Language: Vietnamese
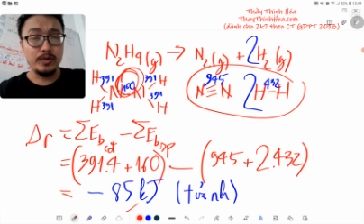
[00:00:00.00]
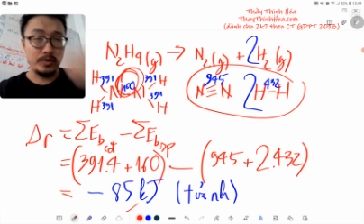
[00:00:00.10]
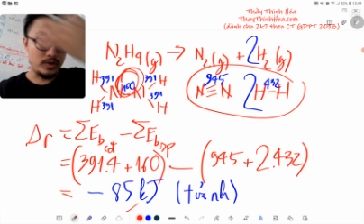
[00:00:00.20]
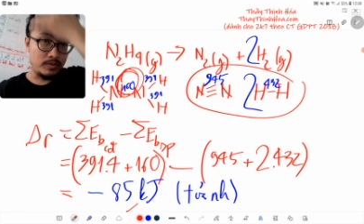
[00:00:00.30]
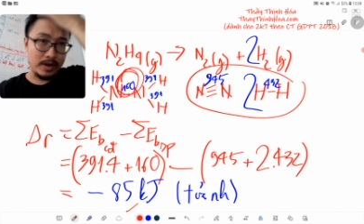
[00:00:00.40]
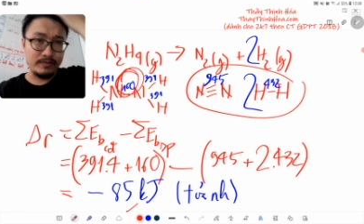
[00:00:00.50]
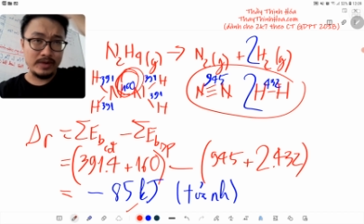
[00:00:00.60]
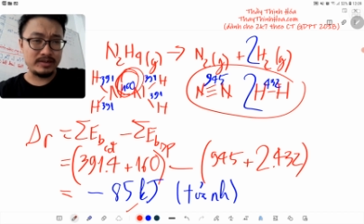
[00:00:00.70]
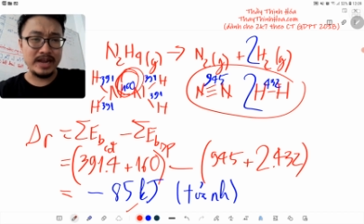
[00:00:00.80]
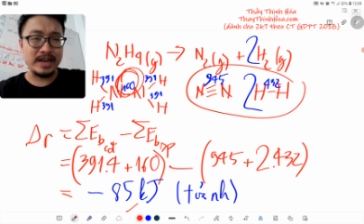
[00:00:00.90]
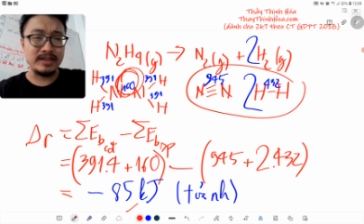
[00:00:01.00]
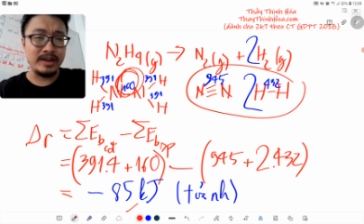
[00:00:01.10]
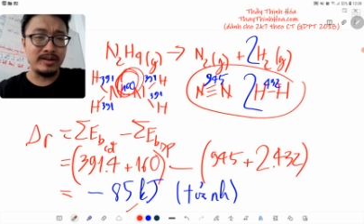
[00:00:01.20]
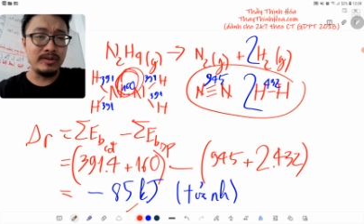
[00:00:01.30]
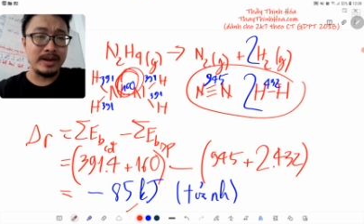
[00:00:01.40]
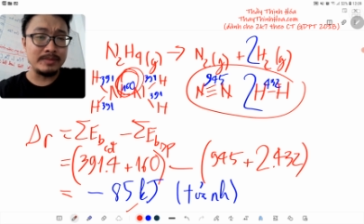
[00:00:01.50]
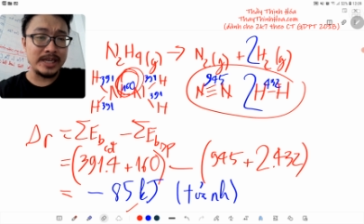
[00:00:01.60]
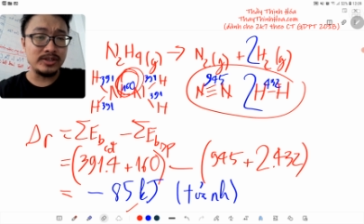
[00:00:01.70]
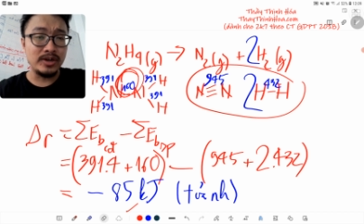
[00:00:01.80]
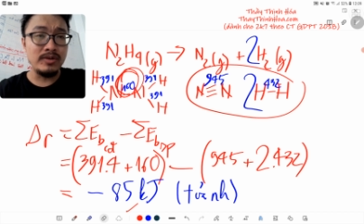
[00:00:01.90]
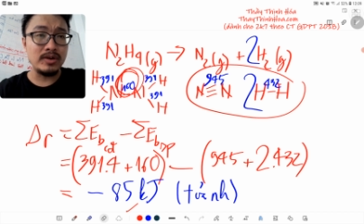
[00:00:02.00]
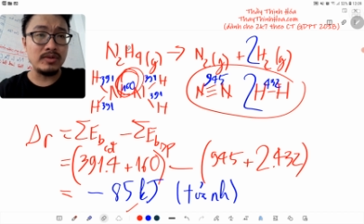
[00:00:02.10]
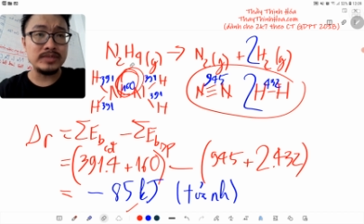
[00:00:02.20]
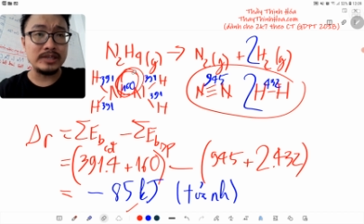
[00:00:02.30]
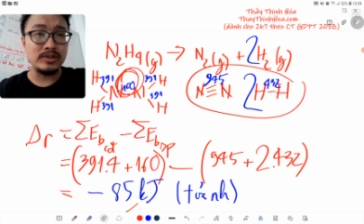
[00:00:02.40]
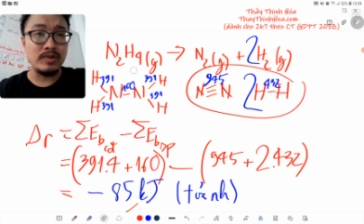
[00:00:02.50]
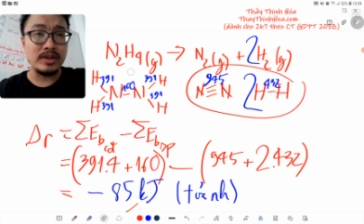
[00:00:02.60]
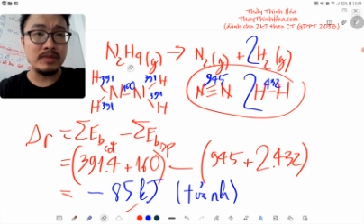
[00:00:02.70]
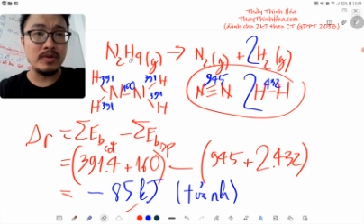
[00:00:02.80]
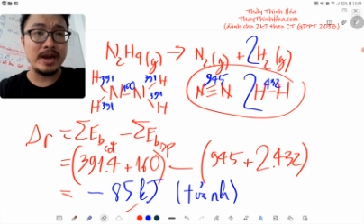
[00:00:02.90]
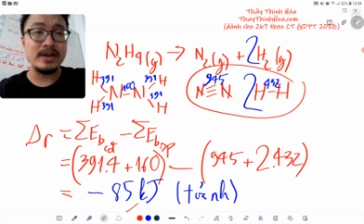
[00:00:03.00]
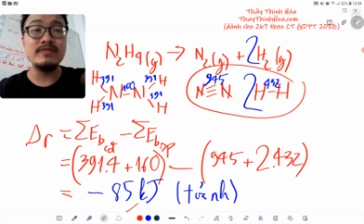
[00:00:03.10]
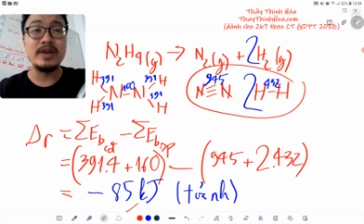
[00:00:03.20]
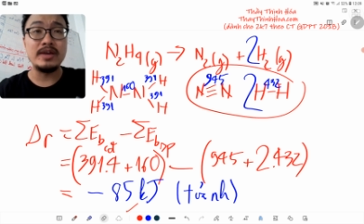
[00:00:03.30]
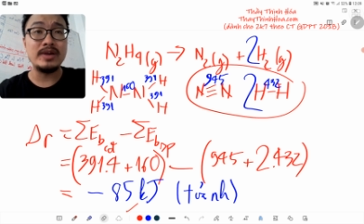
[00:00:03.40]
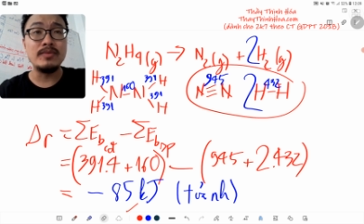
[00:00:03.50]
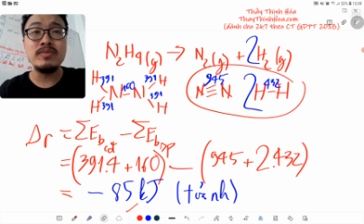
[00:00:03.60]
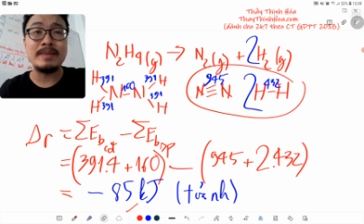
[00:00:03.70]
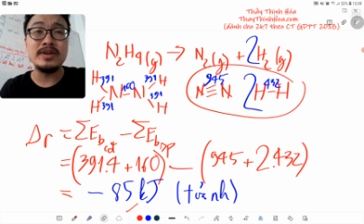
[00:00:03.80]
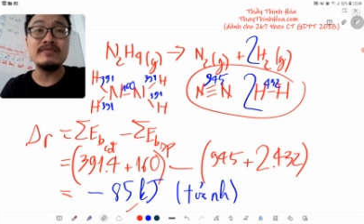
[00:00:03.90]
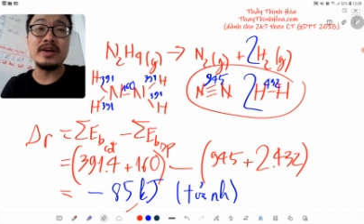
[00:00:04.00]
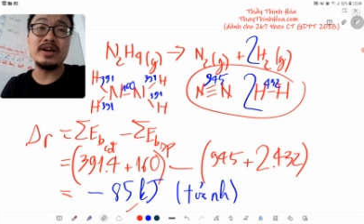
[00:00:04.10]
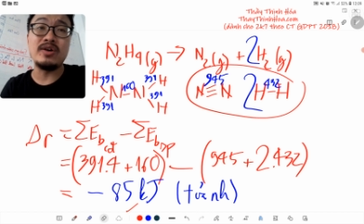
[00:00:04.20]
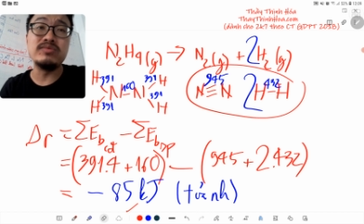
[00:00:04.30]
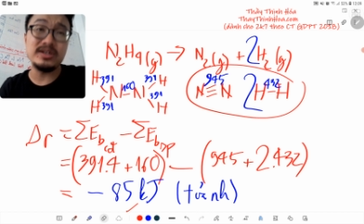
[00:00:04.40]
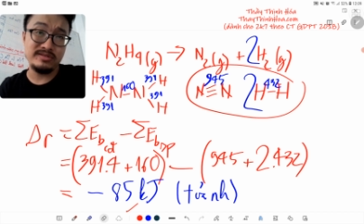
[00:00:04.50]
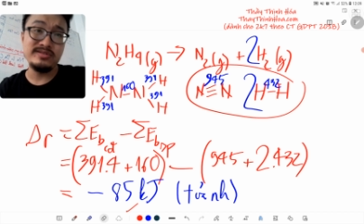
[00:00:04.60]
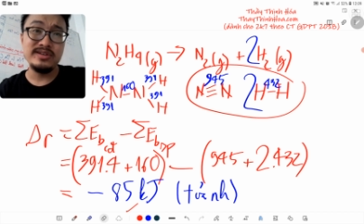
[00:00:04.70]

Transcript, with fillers: đúng không ạ và các thầy cô làm sai số họ cũng sai số khoảng chừng một hai đơn vị hoặc là bốn năm đơn vị là cùng thôi